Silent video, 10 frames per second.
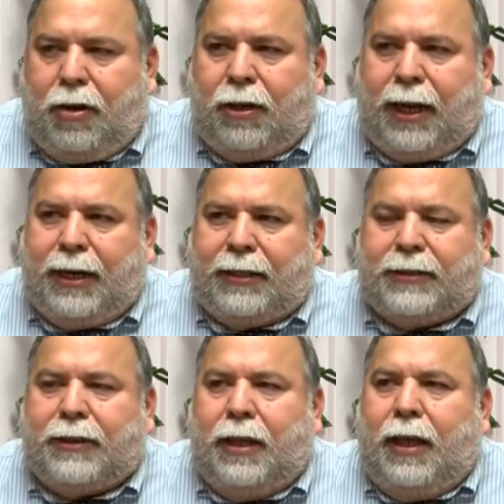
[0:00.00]
Hall
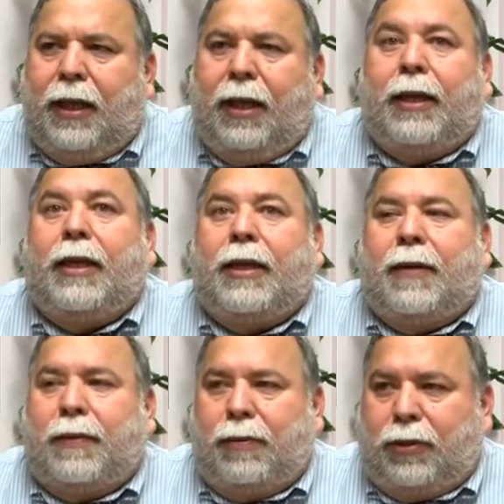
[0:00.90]
Annex y
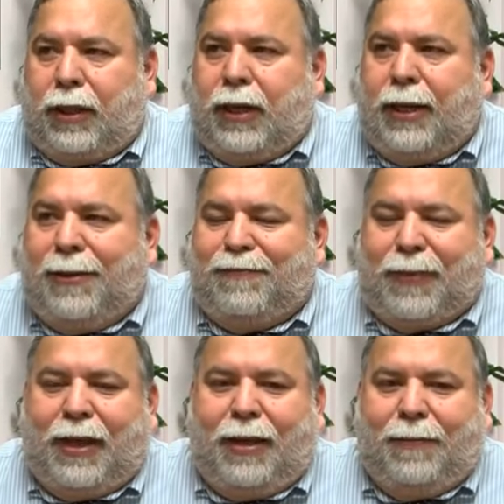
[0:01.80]
la biblioteca
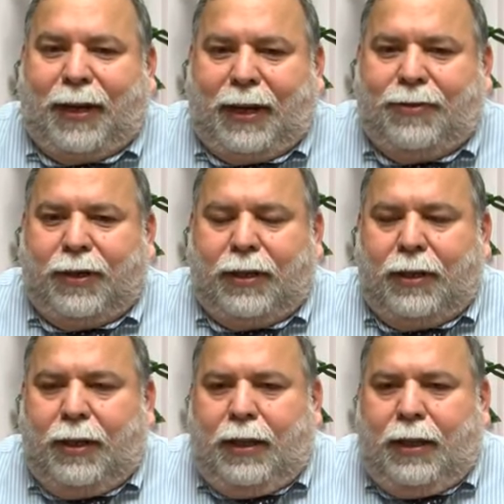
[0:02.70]
uh, McKendrick.